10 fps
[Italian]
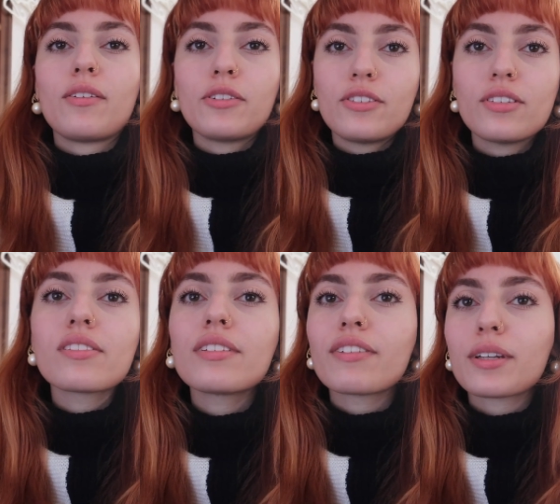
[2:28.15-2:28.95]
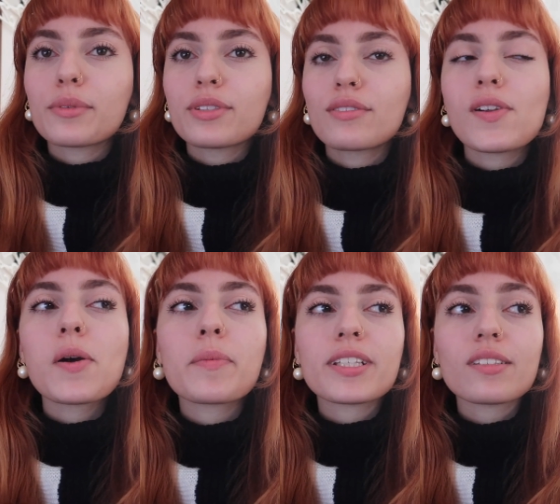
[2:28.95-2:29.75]
ho deciso di fare questo
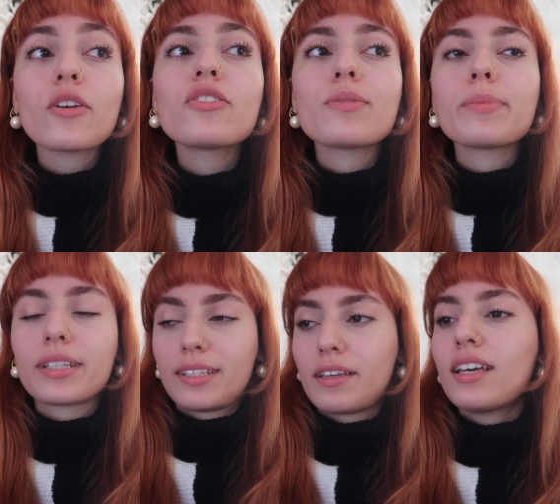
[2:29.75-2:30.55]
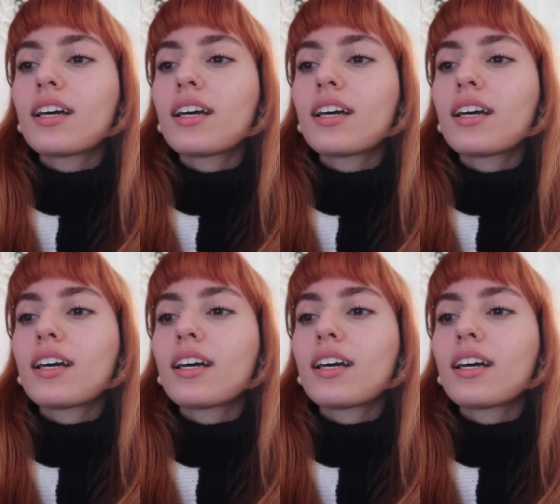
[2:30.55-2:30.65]
vlog massaggi perché